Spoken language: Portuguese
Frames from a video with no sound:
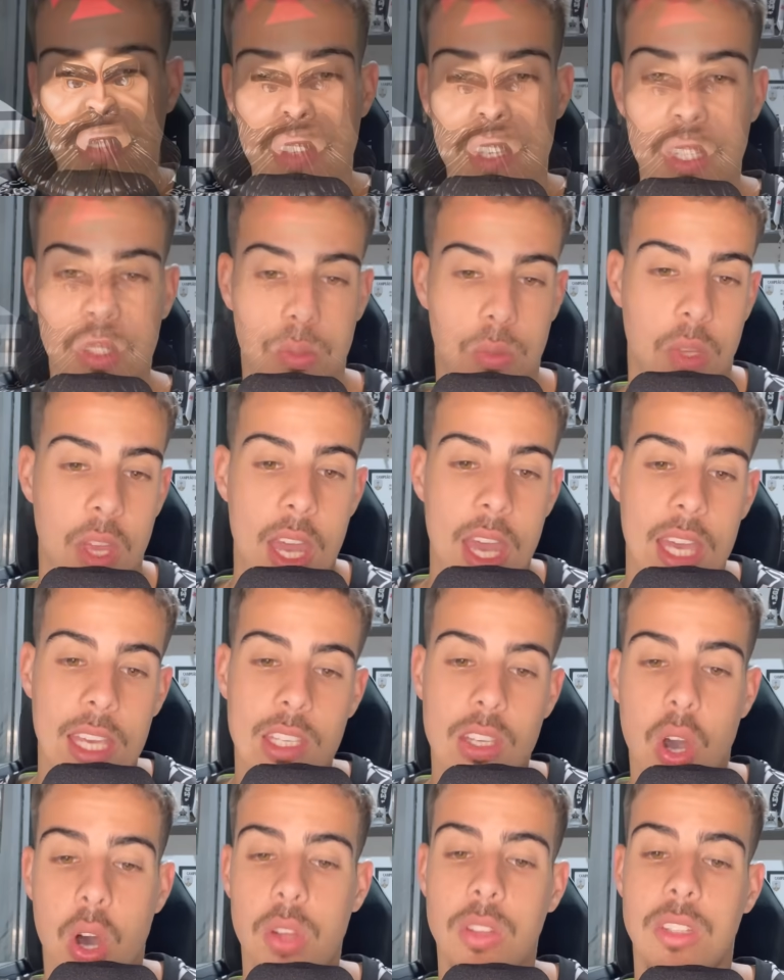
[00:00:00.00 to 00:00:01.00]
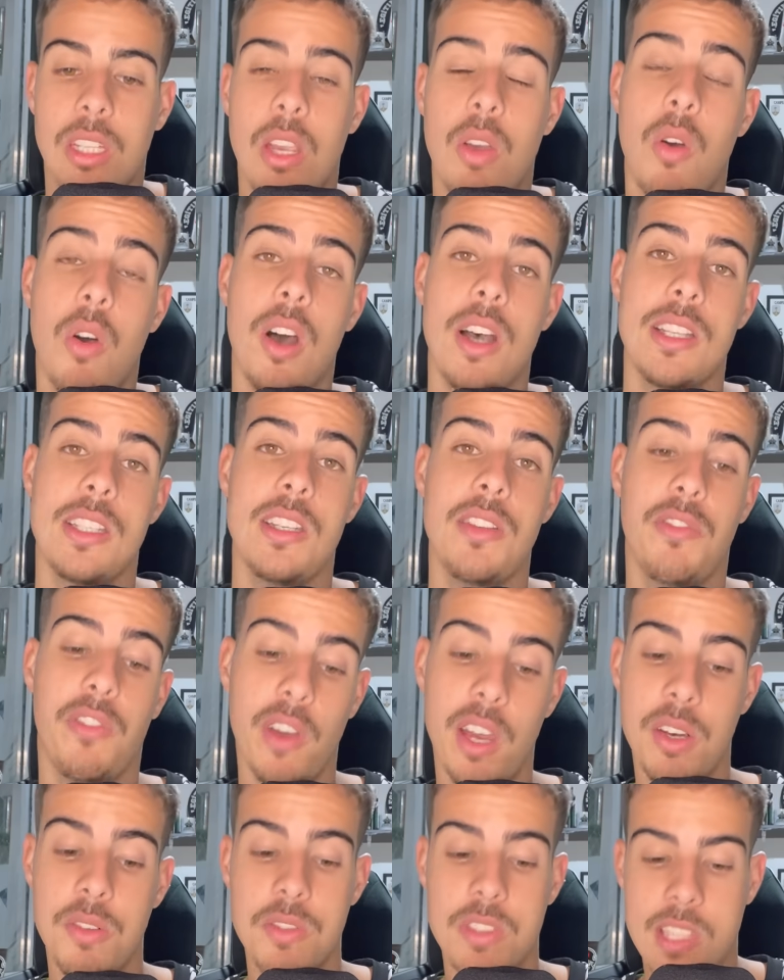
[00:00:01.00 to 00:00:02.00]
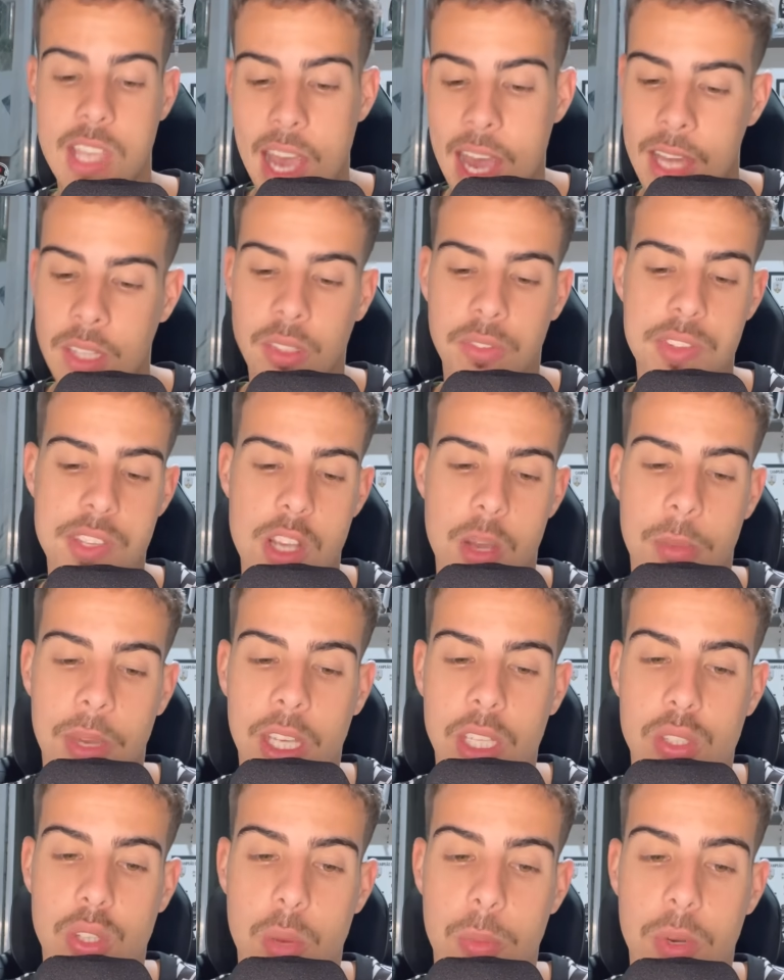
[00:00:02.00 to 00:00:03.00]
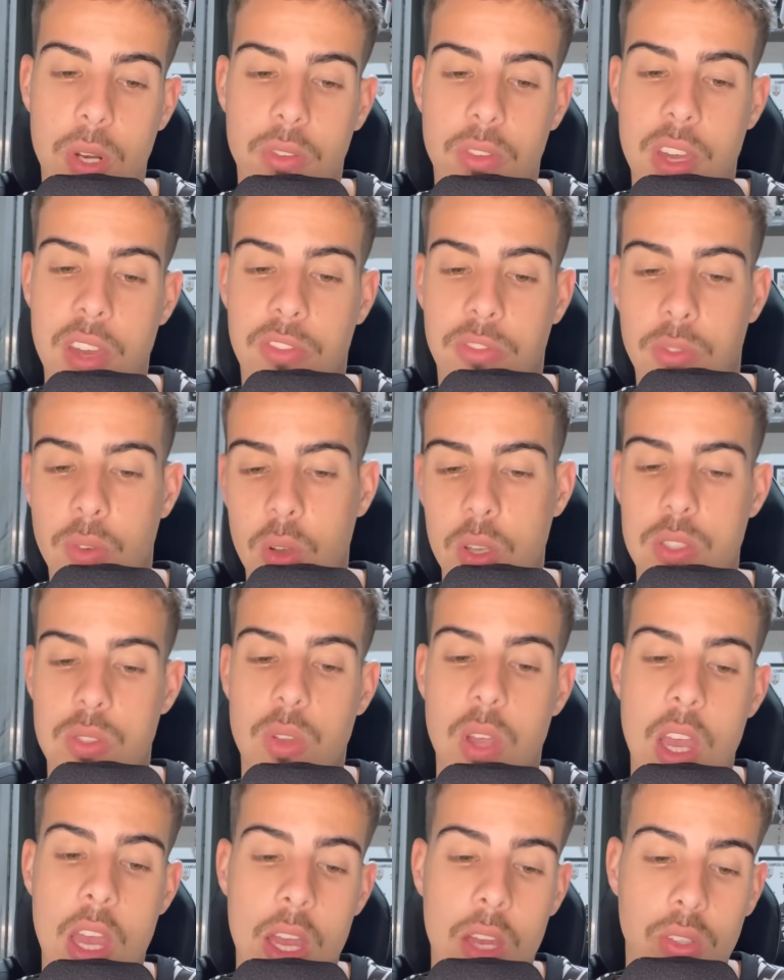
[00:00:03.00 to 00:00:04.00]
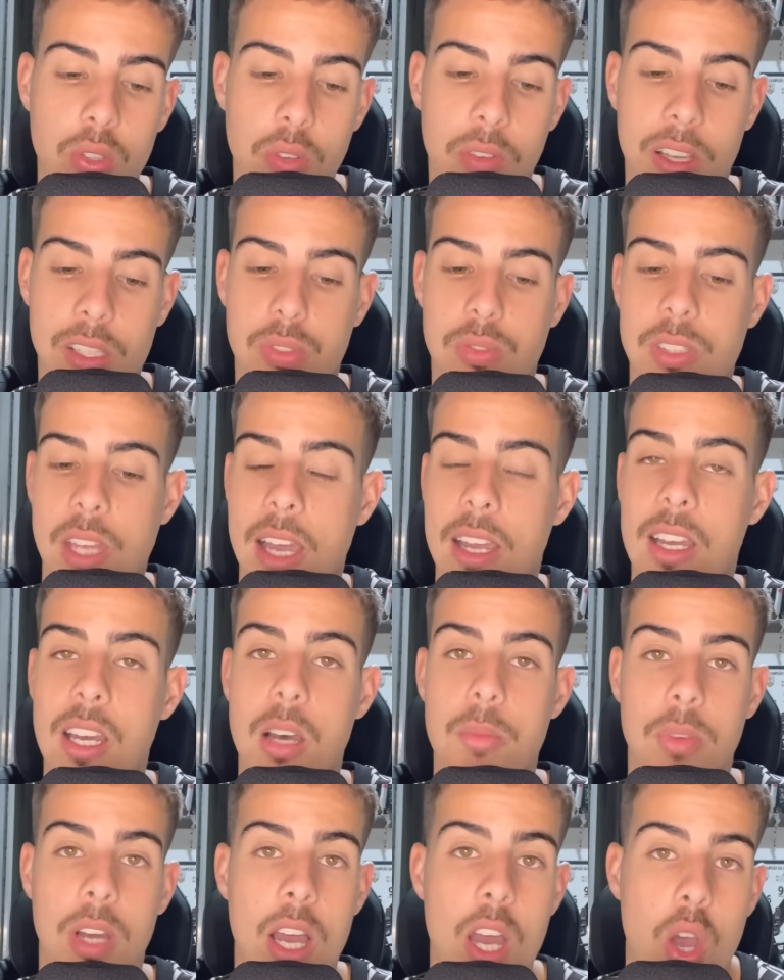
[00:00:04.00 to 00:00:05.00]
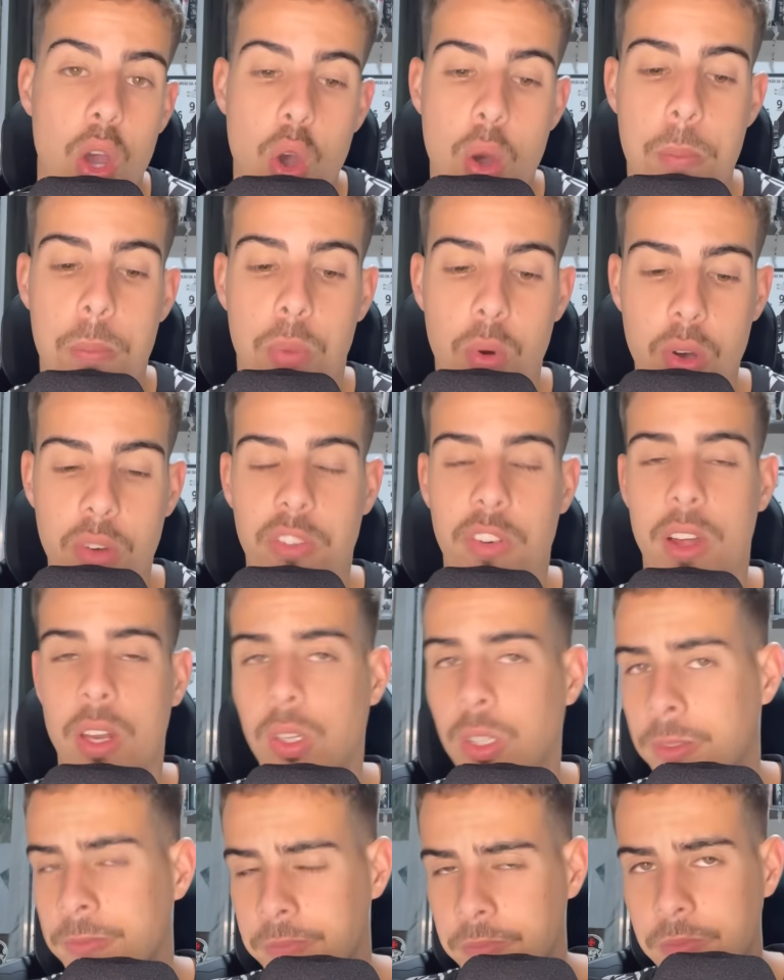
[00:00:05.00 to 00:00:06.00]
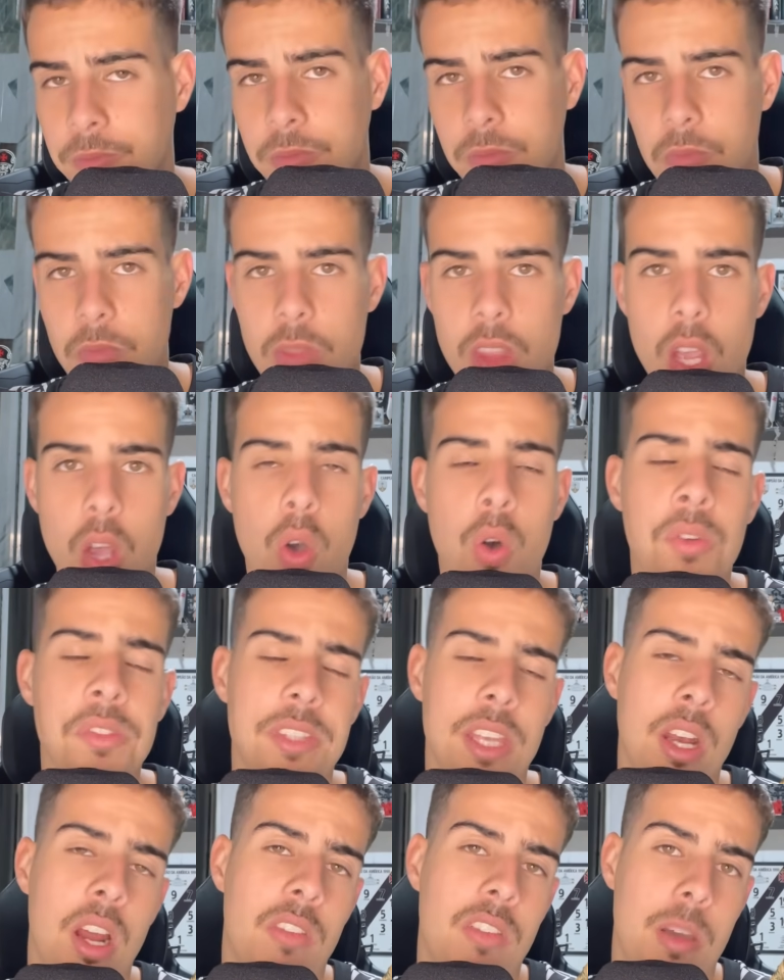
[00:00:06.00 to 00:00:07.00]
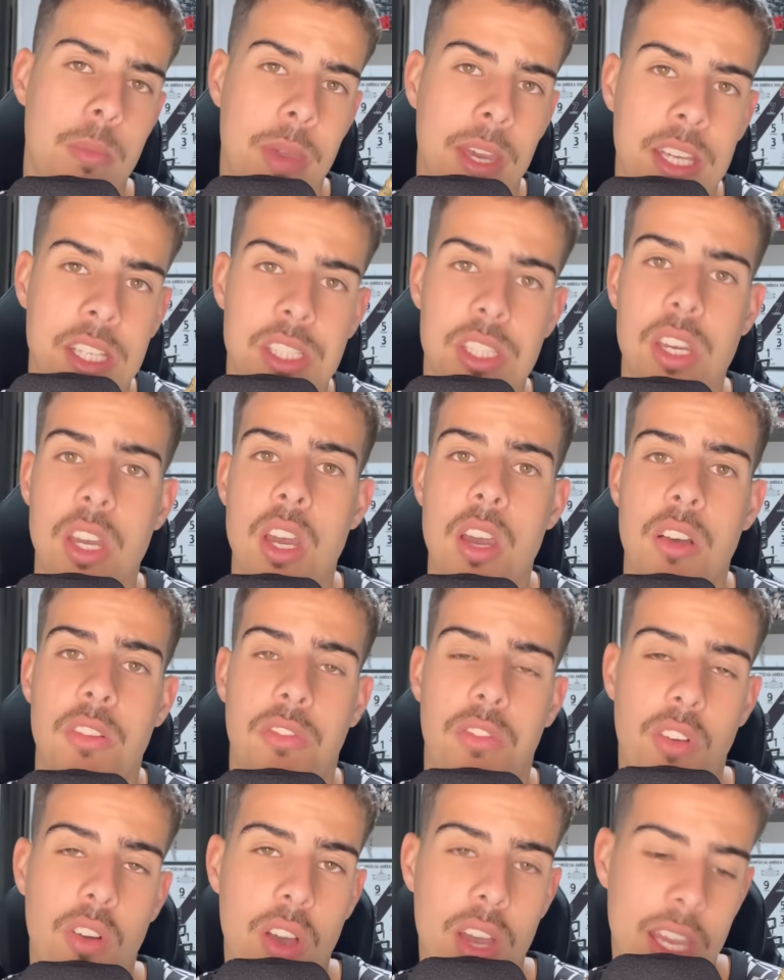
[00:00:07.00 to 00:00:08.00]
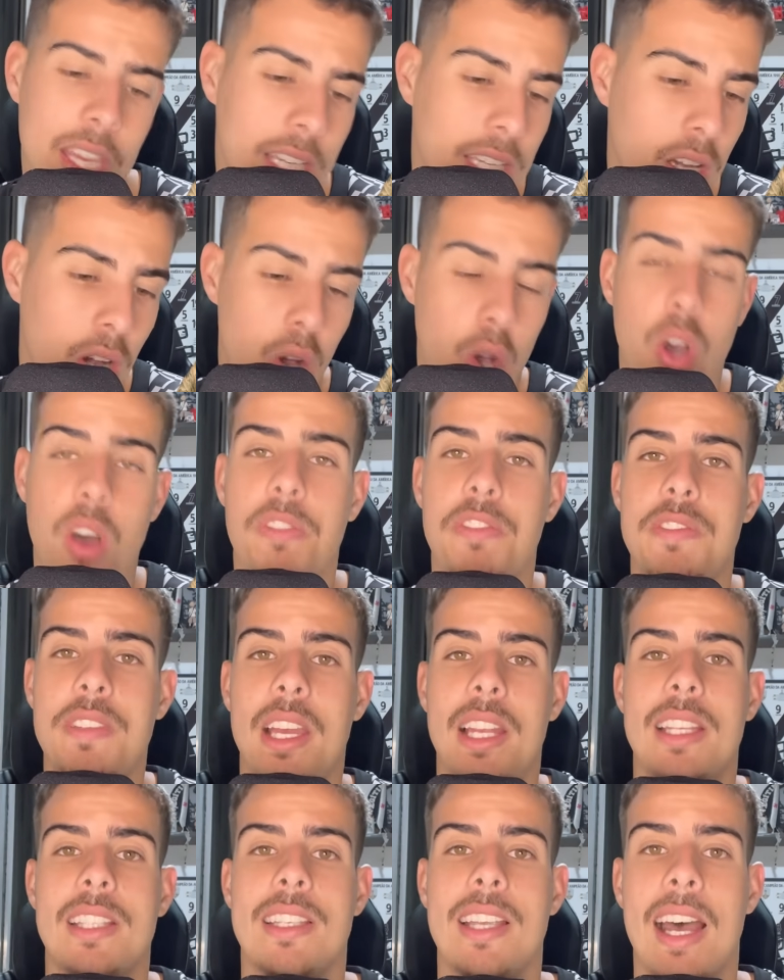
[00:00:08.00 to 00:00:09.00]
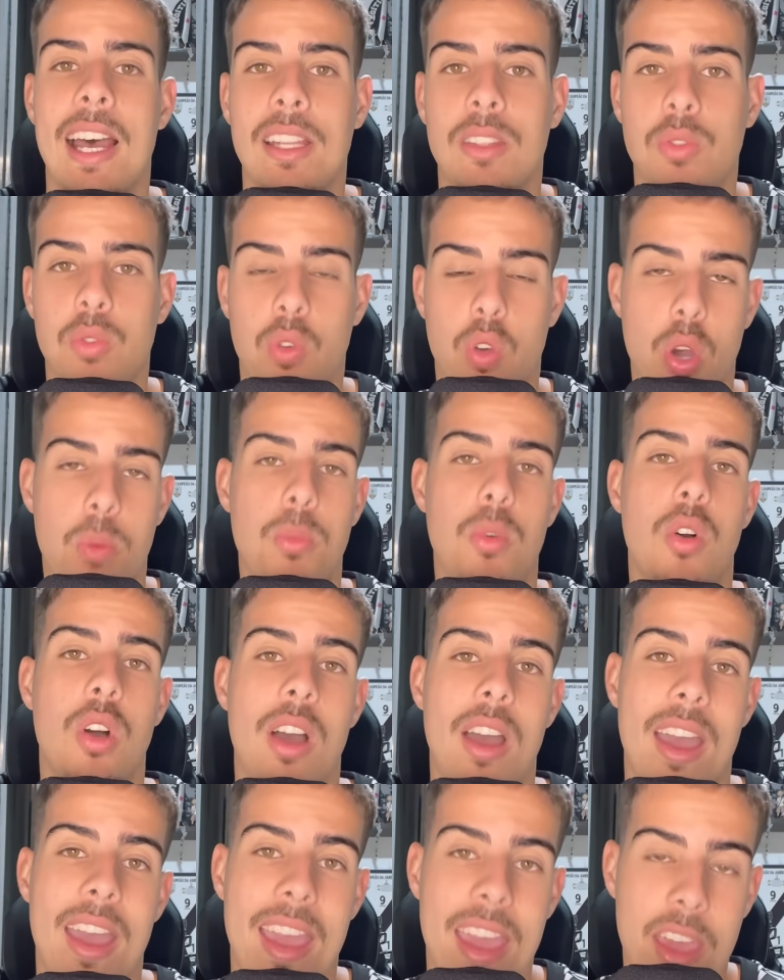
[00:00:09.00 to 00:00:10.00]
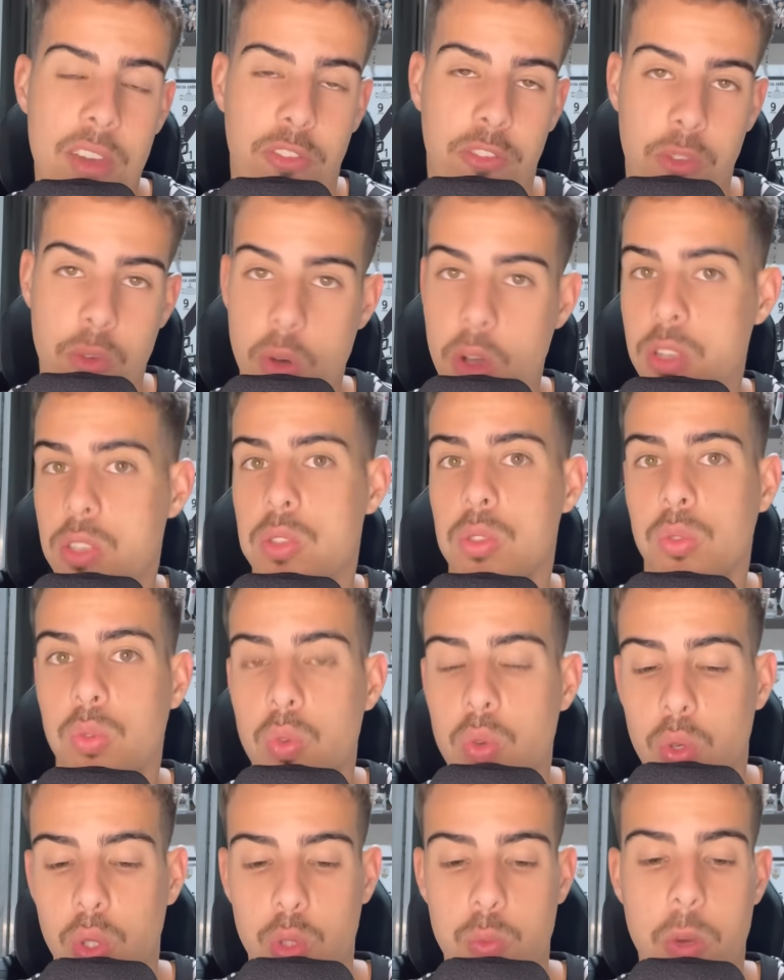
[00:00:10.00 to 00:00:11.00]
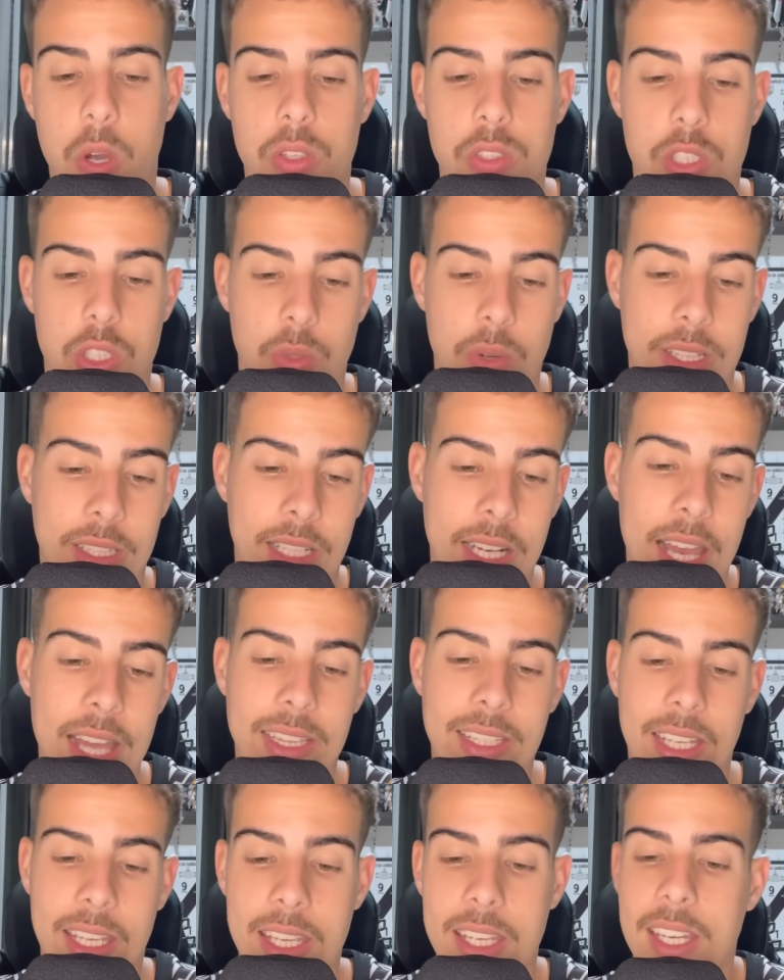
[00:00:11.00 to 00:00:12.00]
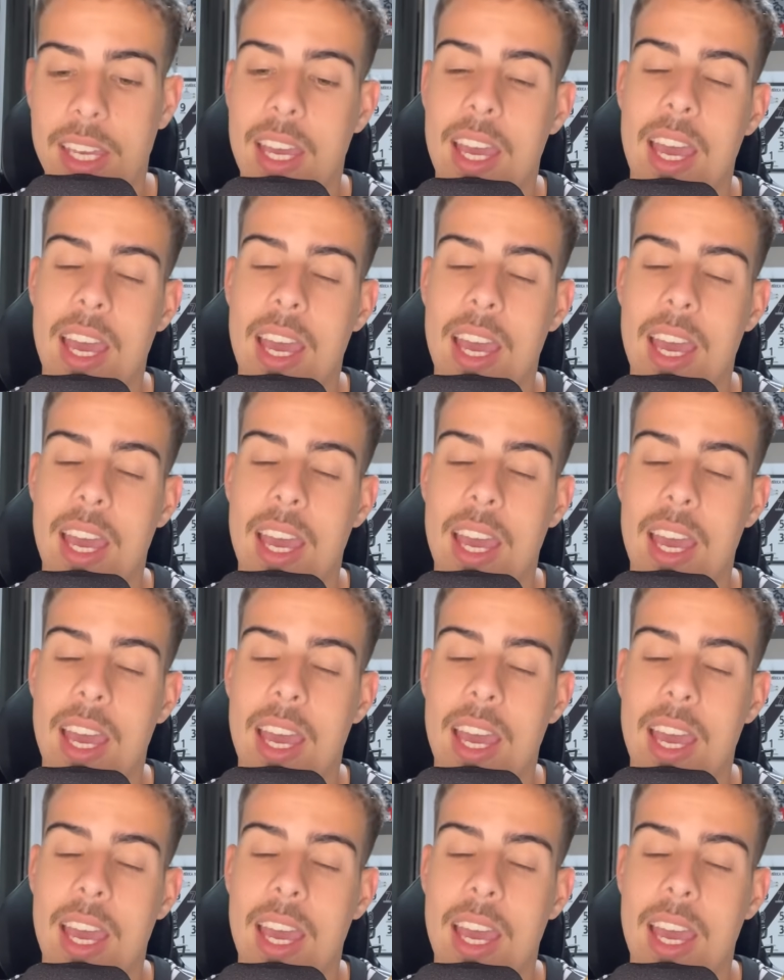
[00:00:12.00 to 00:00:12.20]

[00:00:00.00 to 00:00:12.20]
Vieto. E ontem Rossi foi anunciado oficialmente como novo reforço do Vasco da Gama. O Búfalo ontem novamente foi oficializado como reforço do Cruz Maltino. O atleta aí